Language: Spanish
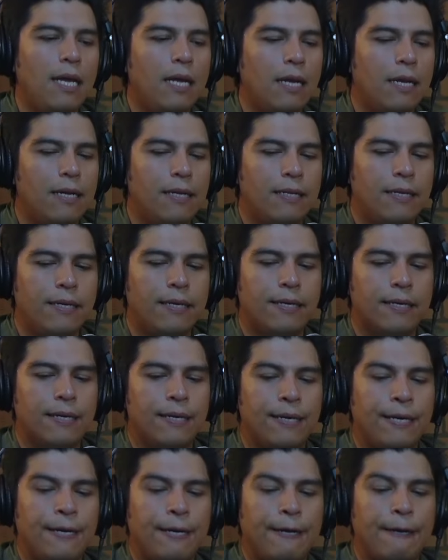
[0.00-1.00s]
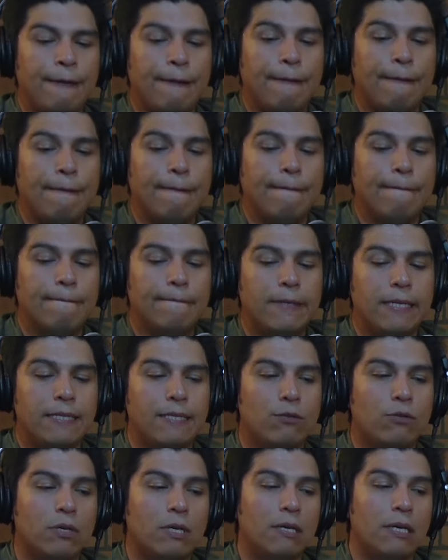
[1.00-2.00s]
y le dije,
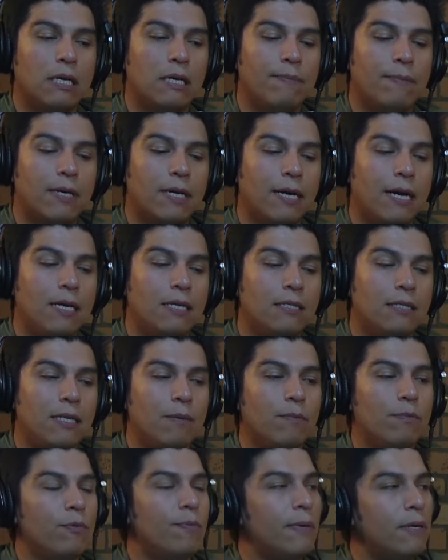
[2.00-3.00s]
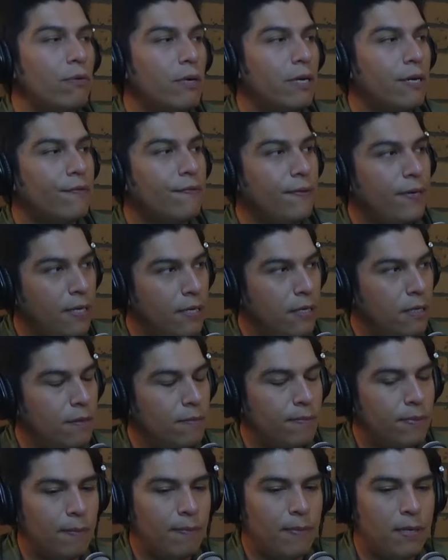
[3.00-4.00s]
necesito que me regales tiempo para un café,
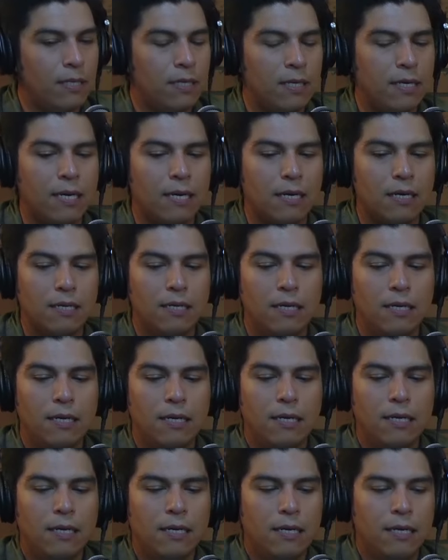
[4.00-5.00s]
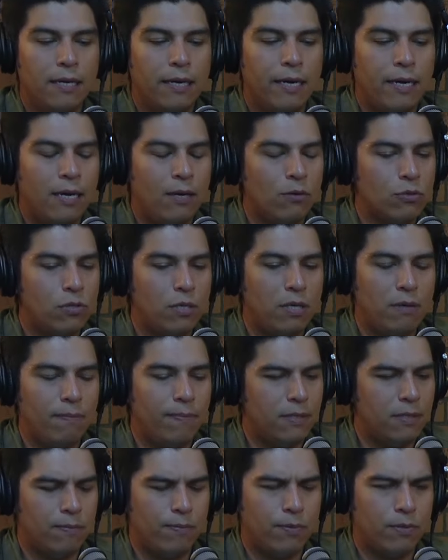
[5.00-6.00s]
para platicar. Ellos
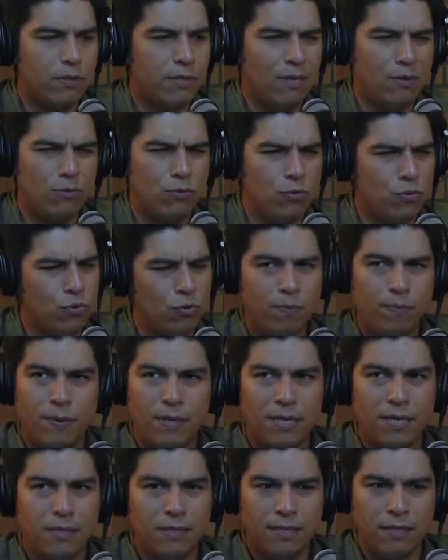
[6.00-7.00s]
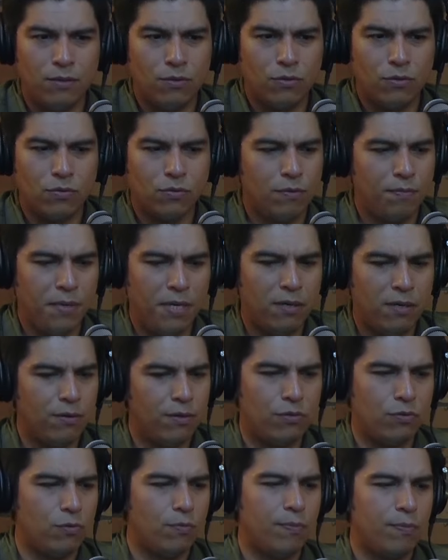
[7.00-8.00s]
siempre se portaron súper atentos
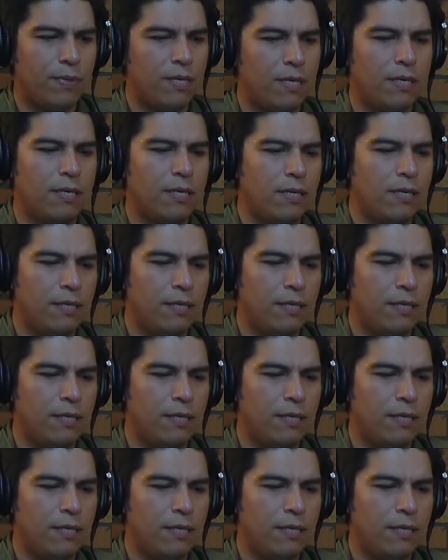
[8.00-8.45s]
conmigo y súper...